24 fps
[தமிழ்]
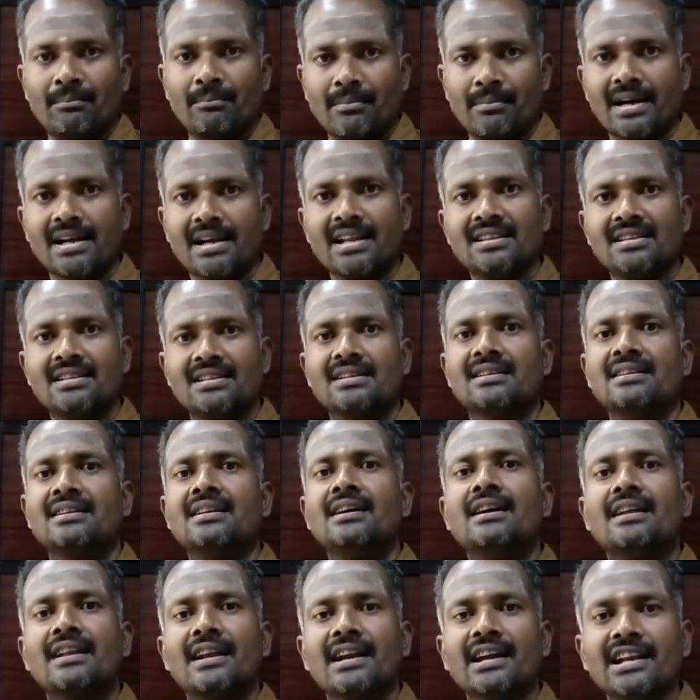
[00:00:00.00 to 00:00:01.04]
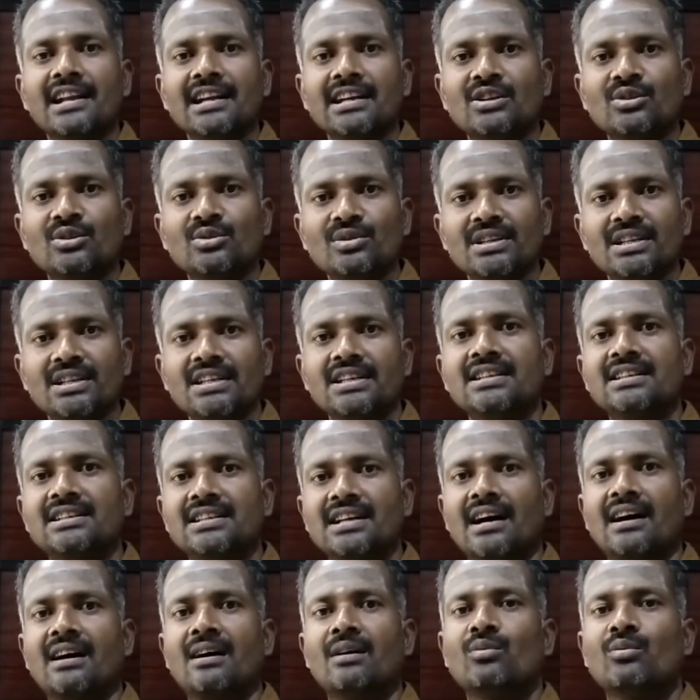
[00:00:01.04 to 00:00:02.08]
மனிதன் ரெடி டு
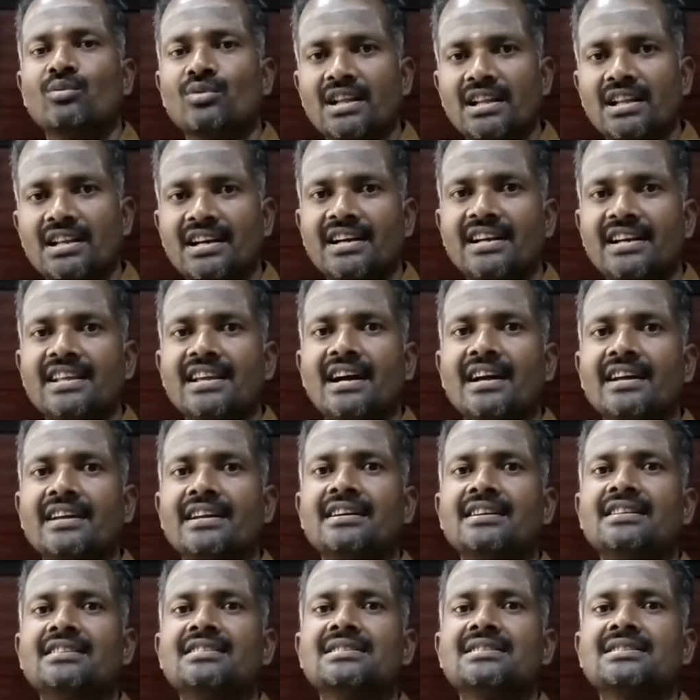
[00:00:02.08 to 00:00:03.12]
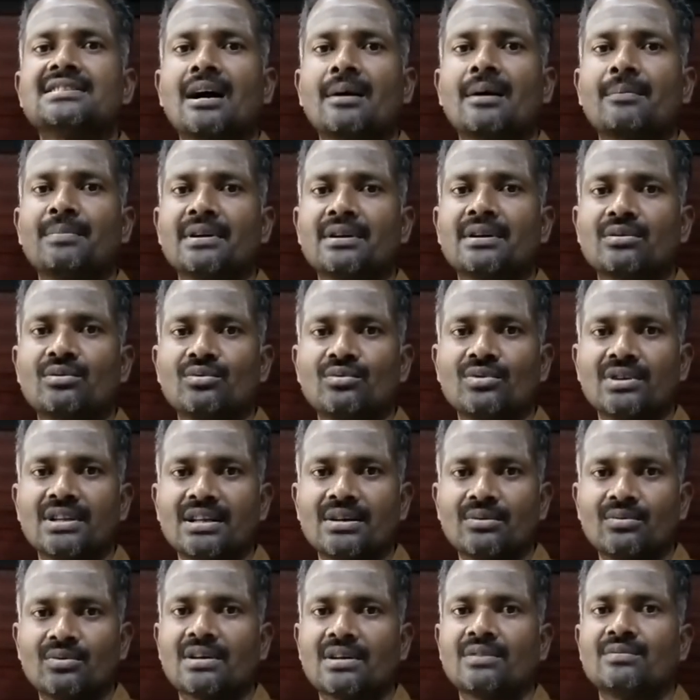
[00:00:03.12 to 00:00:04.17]
ஈட்டா உடனடியா எடுத்து
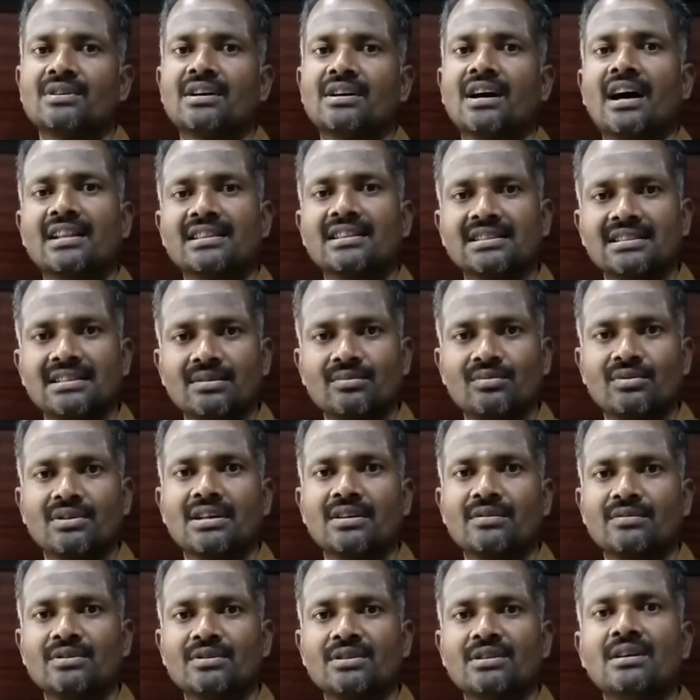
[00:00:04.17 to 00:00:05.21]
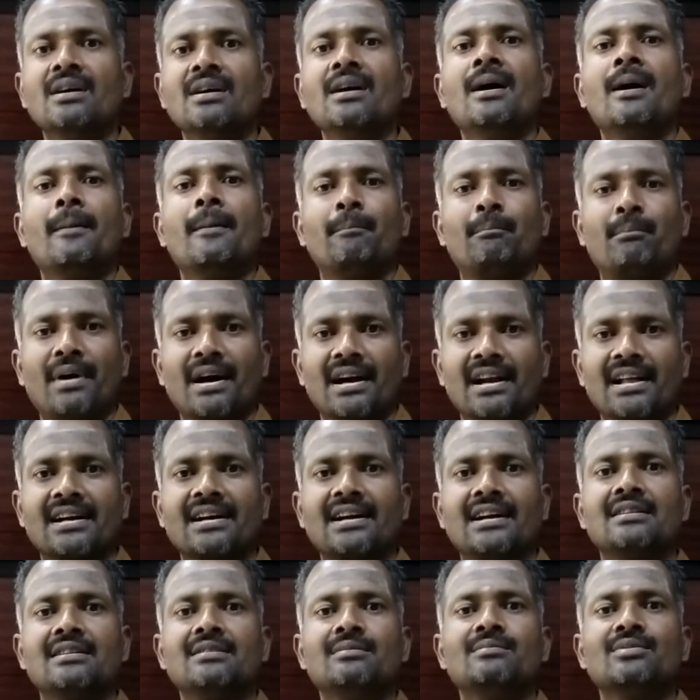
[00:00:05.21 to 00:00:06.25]
சாப்பிடக்கூடிய உணவு அந்த உணவு
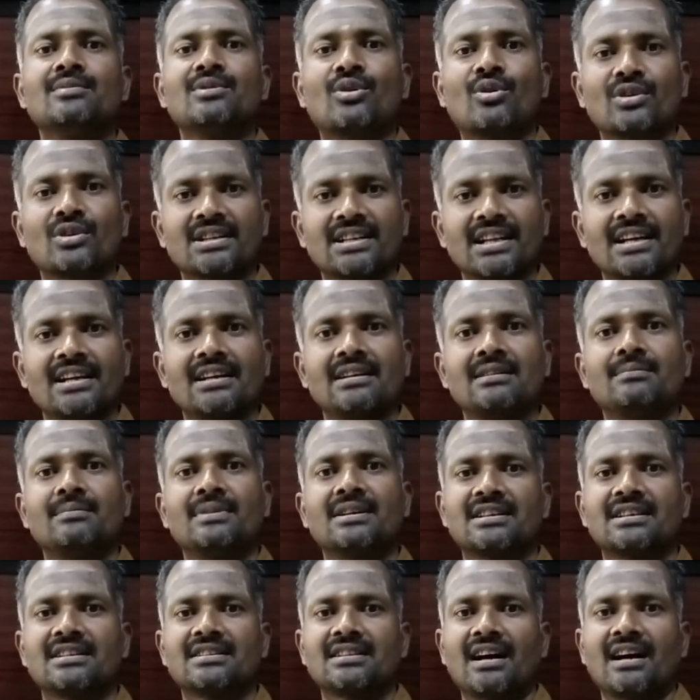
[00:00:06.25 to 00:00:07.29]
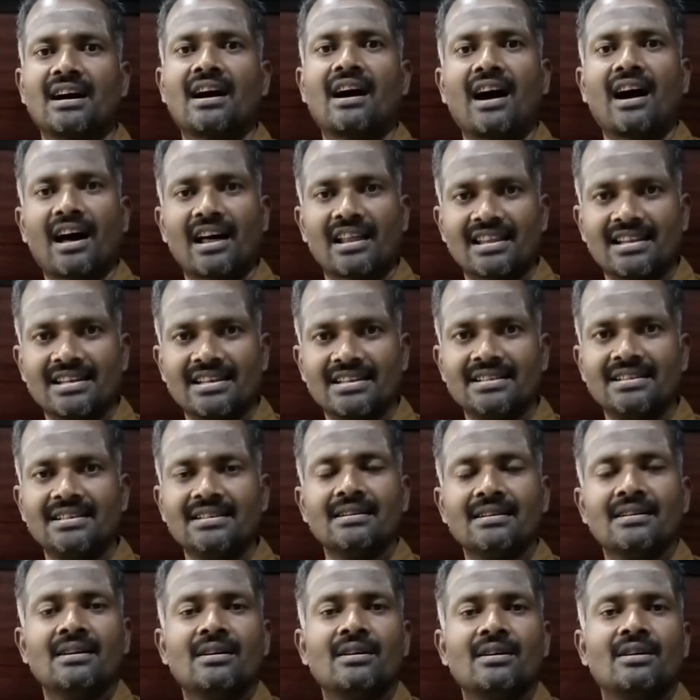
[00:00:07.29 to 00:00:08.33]
பழங்களும் கொட்டைகளும் மட்டும்தான் அதை
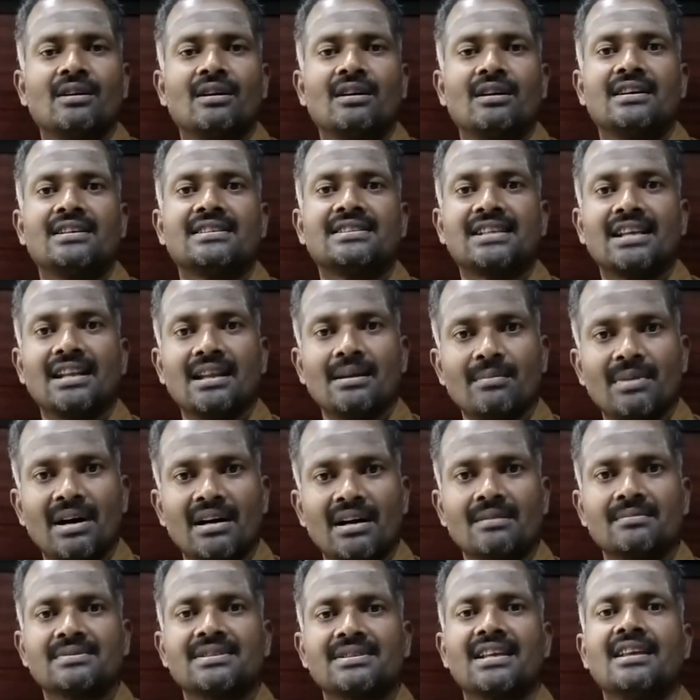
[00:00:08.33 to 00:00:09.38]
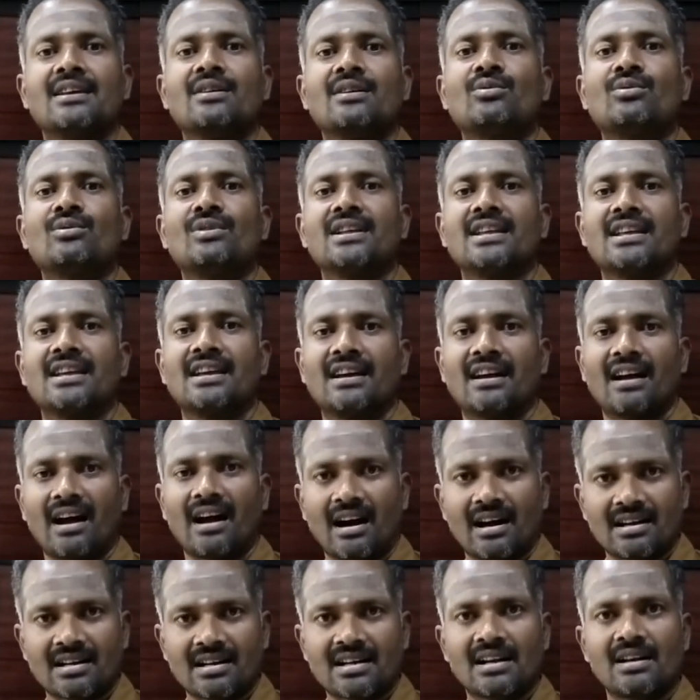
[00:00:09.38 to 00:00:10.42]
செரிமானம் செய்யக்கூடிய
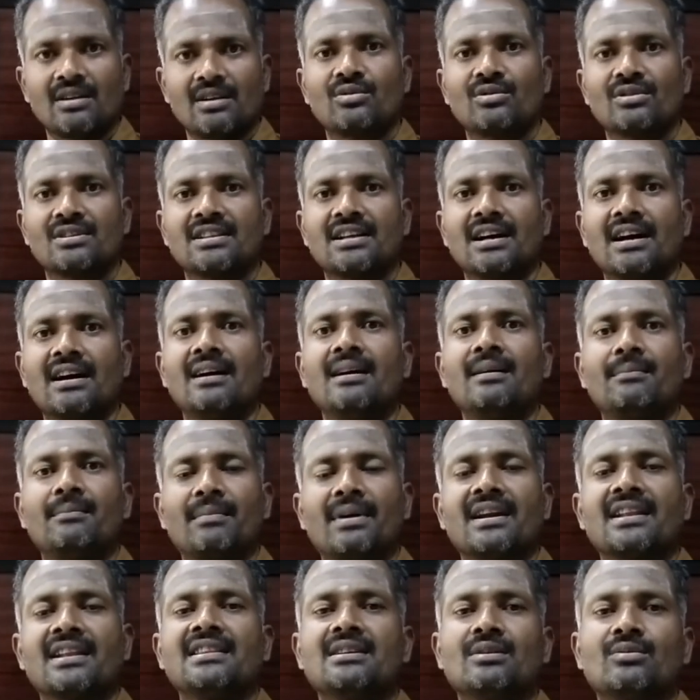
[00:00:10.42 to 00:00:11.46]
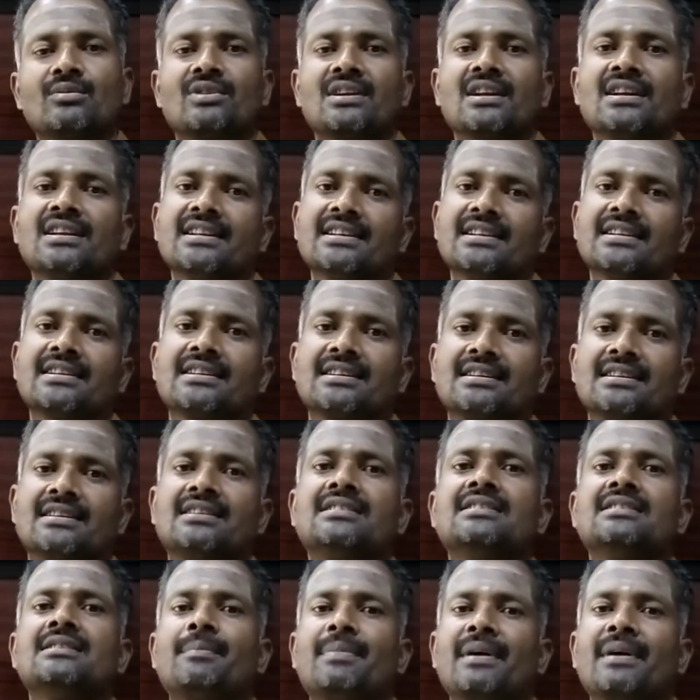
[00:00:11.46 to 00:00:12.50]
ஆற்றலோடு தான் மனித உடல் இருக்கு
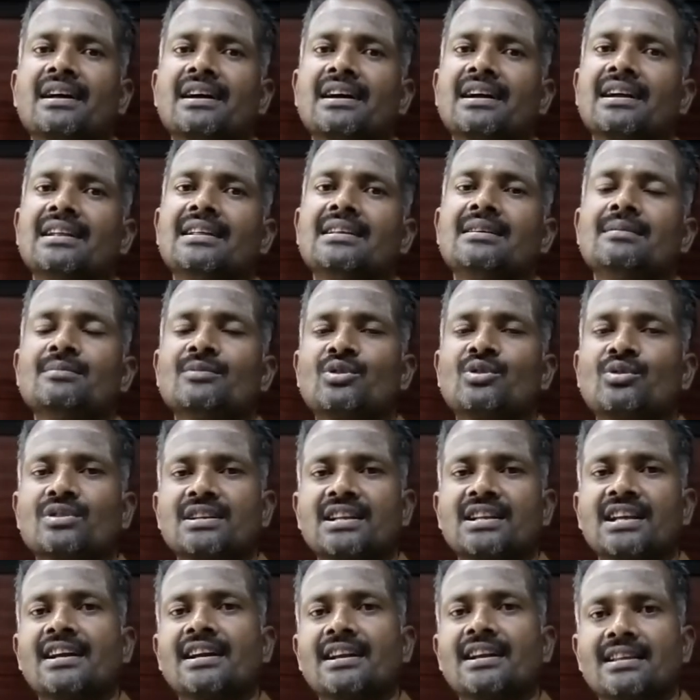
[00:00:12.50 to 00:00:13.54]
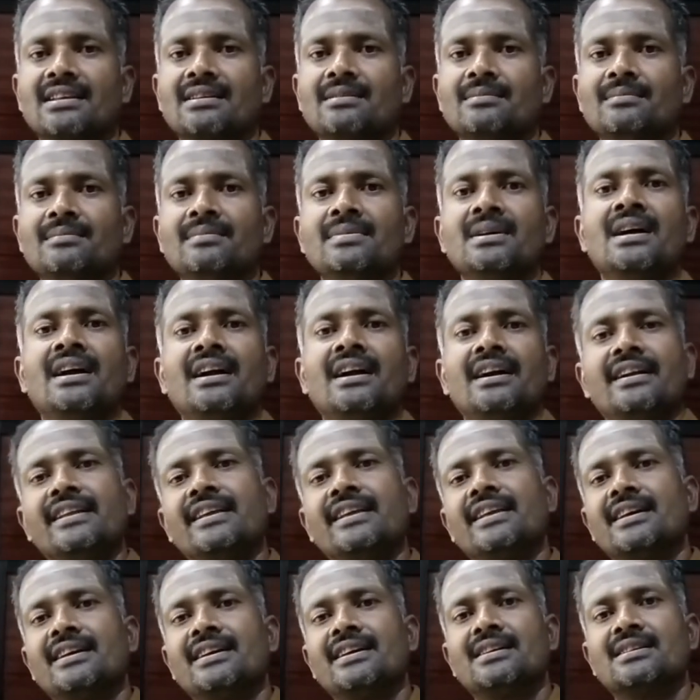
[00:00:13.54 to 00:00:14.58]
இந்த பழங்களையும் குட்டைகளையும்
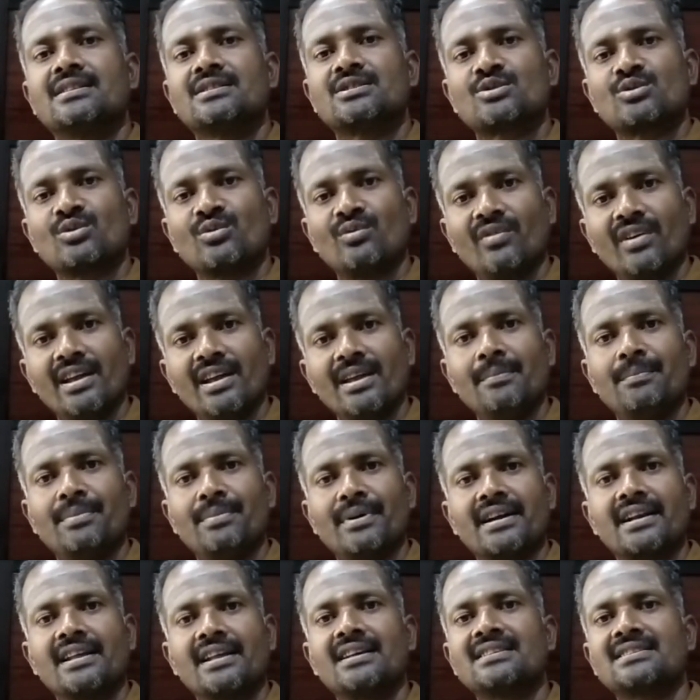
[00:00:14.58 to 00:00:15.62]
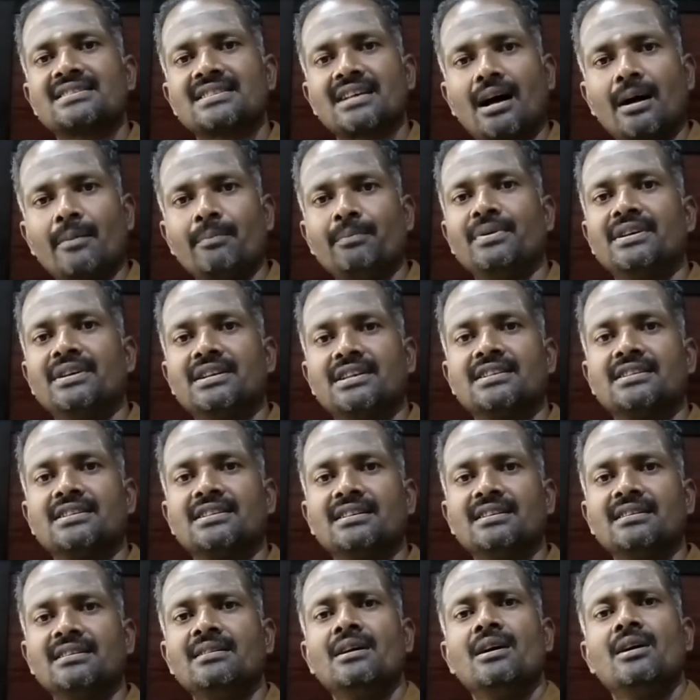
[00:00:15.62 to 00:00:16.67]
நீங்க சுவைப்பட சாப்பிட்டு
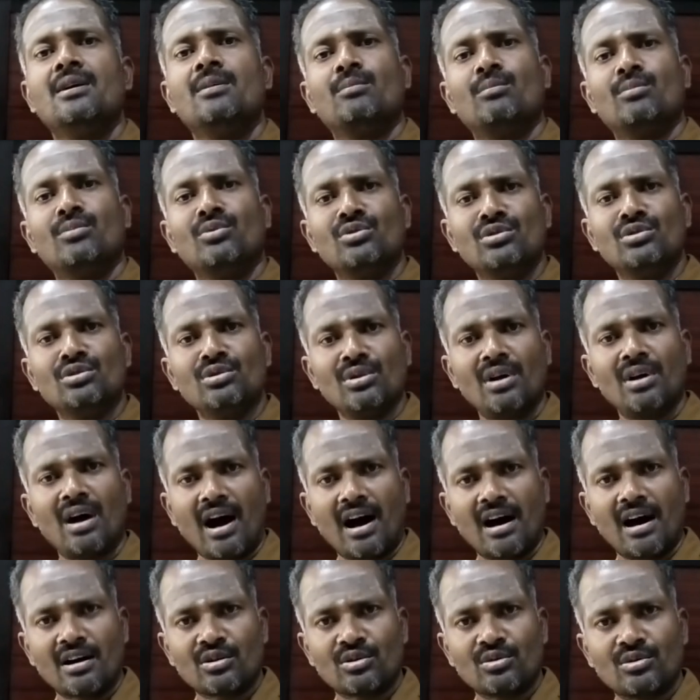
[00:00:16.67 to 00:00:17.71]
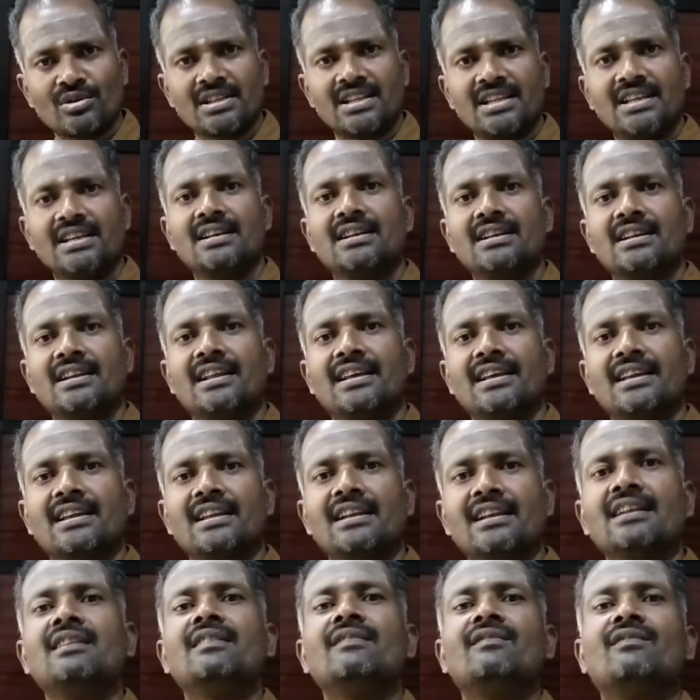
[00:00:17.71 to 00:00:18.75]
முழு ஆரோக்கிய
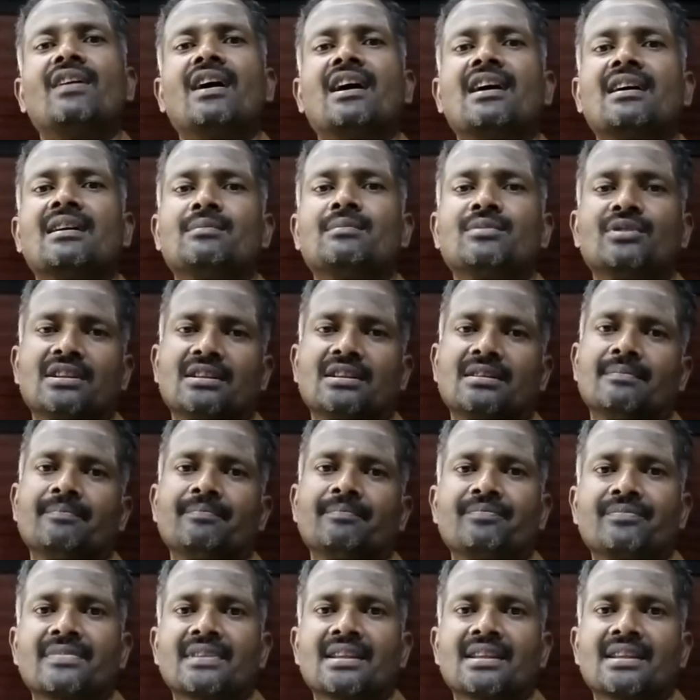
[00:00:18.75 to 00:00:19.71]
நிலையில் வாழ முடியும்